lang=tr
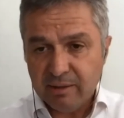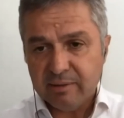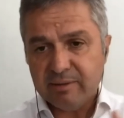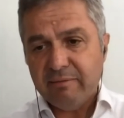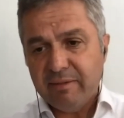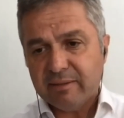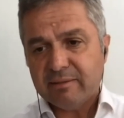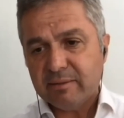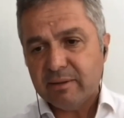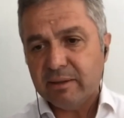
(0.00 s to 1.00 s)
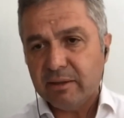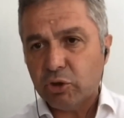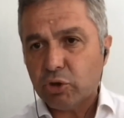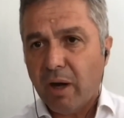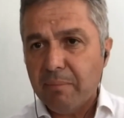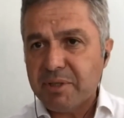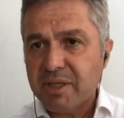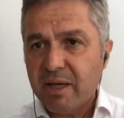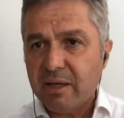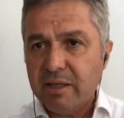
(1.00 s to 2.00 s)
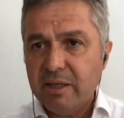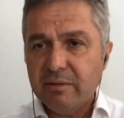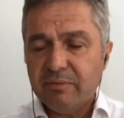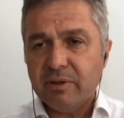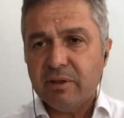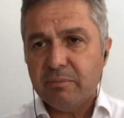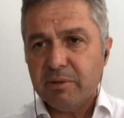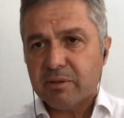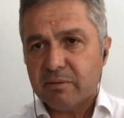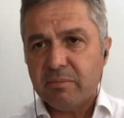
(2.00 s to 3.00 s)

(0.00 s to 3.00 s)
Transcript: E, devlet e, şu an bize iyi e,